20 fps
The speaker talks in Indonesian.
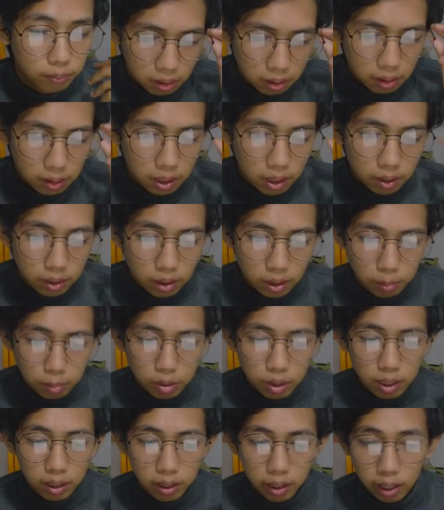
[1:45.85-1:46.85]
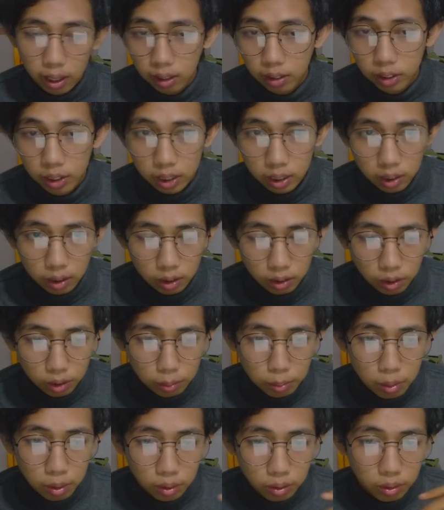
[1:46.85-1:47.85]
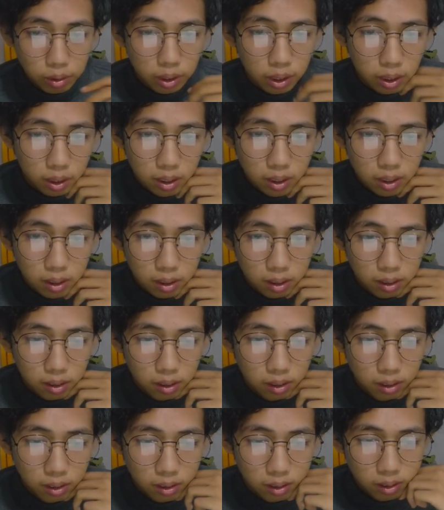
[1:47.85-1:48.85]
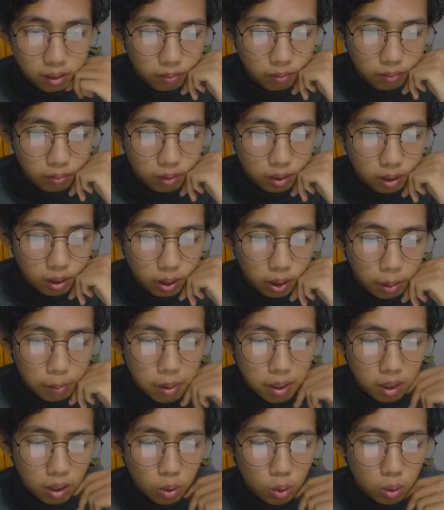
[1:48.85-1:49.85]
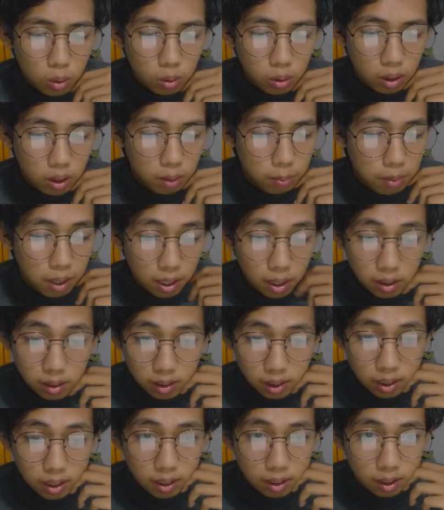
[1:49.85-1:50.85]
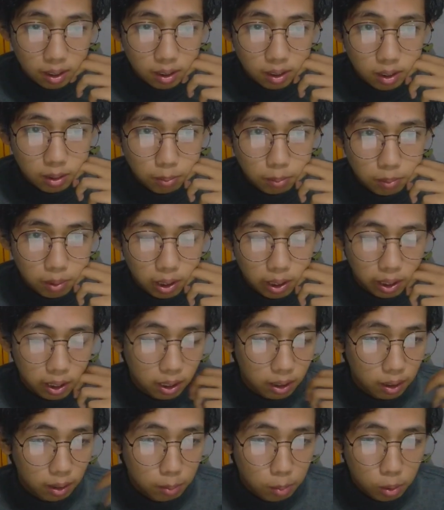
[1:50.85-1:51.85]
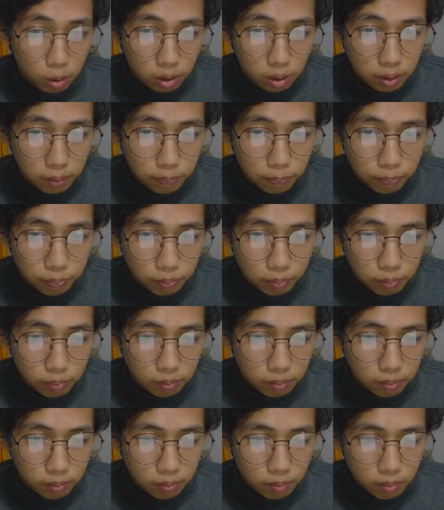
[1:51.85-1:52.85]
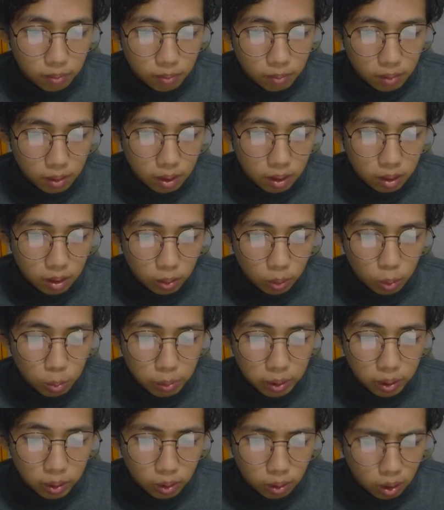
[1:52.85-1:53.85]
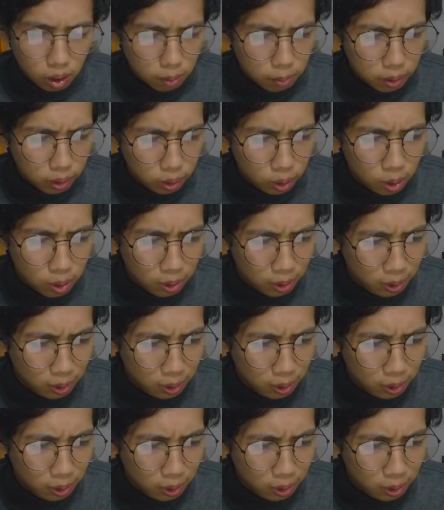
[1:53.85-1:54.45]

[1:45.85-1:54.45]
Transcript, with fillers: Enggak Jim, santai aja kata si Bon, oke. Okay. Emang lu kemana sih kata Jim? Eh kata Bon. Tumben apa itu?